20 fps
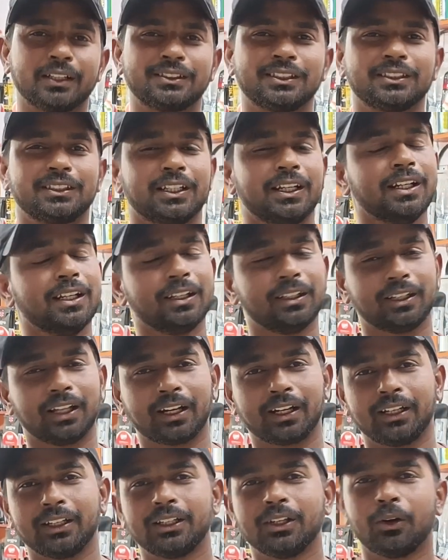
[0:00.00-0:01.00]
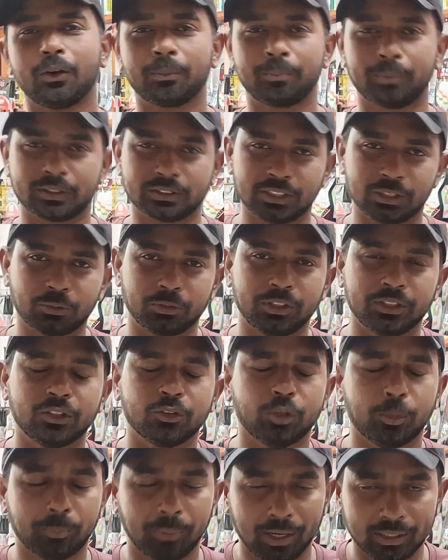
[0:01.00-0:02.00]
कर सकते हैं डरने की और परेशान होने की
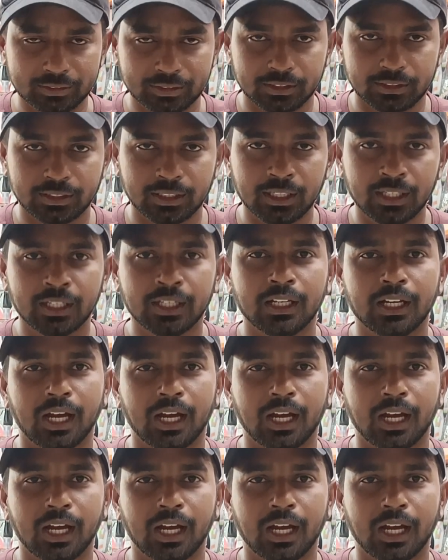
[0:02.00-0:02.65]
कोई बात नहीं है